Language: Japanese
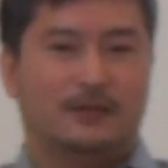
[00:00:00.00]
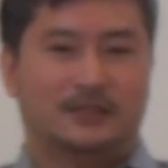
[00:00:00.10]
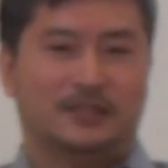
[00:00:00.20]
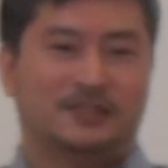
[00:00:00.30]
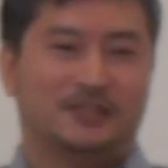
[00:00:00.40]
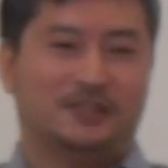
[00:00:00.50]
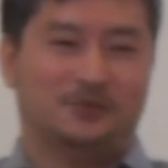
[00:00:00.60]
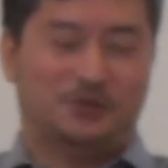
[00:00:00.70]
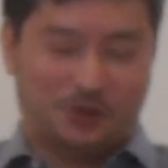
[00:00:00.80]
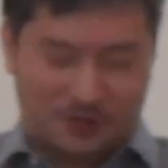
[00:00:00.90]
私たち
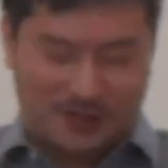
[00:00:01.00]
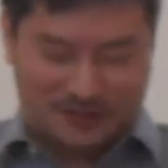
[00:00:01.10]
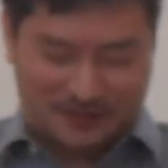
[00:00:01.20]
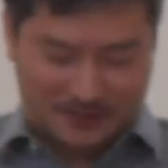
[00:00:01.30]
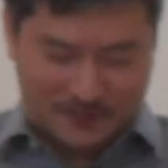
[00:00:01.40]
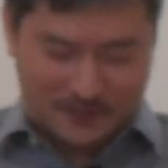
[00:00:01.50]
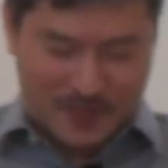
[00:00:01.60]
の主です、